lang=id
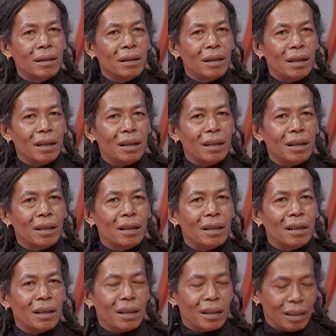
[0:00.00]
Jadi
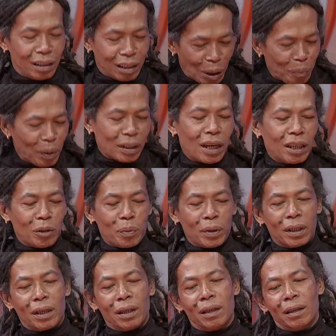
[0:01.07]
sampai saya
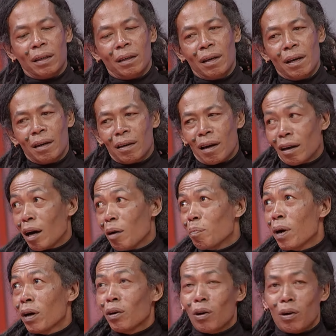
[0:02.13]
seperti ini. Gak
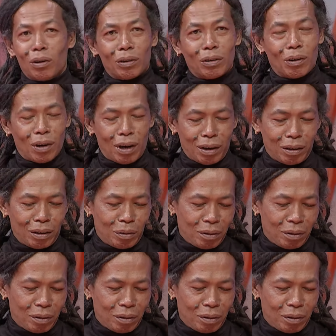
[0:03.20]
gampang kok seorang